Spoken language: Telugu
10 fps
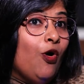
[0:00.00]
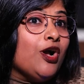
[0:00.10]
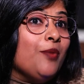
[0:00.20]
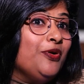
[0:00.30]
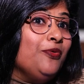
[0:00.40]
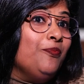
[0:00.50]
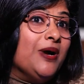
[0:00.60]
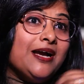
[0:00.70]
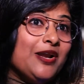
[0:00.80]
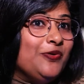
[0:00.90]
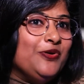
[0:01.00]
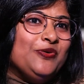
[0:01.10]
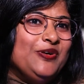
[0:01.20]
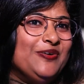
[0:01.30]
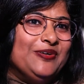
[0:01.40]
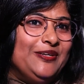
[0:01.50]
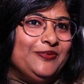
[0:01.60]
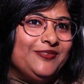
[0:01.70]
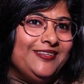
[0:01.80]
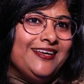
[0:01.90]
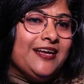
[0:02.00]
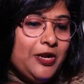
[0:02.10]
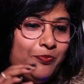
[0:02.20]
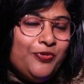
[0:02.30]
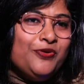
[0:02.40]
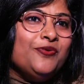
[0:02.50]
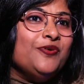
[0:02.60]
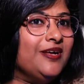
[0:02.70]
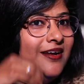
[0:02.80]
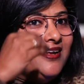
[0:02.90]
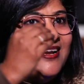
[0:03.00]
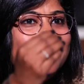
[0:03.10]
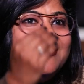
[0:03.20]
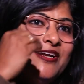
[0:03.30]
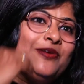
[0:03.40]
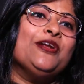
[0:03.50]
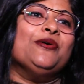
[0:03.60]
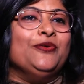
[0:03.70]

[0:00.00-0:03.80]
ఒకప్పుడు బంగారం కొనుక్కునేవాళ్ళు కానీ ఇప్పుడు రియల్ ఎస్టేట్లోనే